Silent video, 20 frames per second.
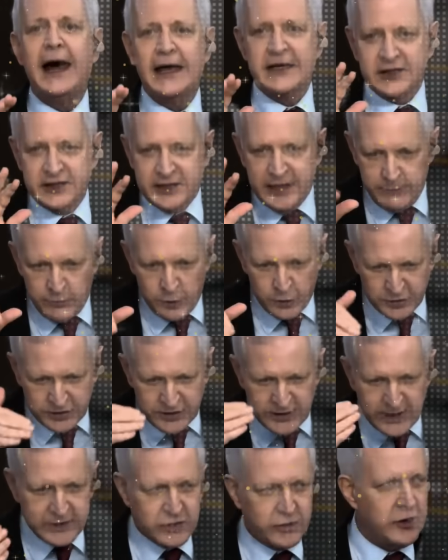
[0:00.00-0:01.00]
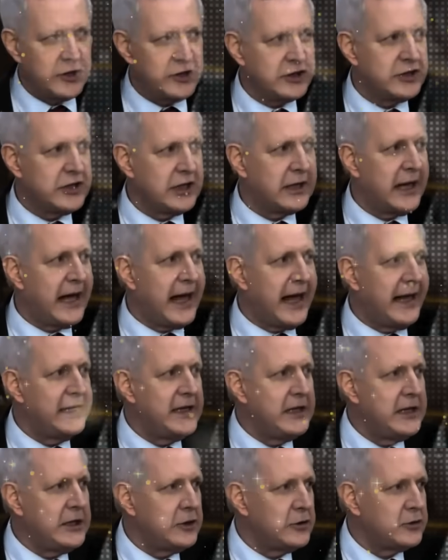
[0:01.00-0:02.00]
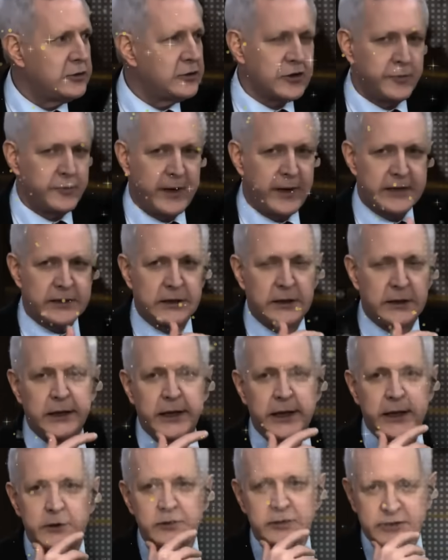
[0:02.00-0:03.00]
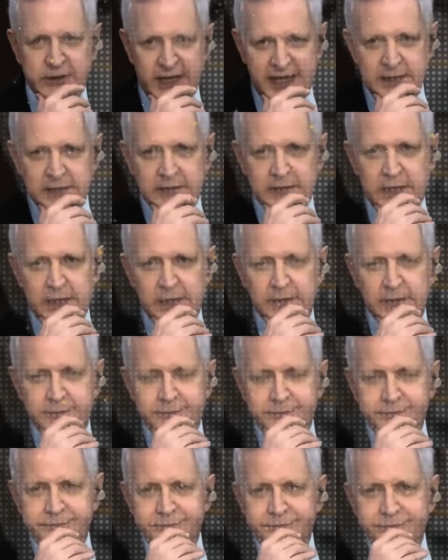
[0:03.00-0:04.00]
as demonstrações de carinho dos brasileiros. Tentem.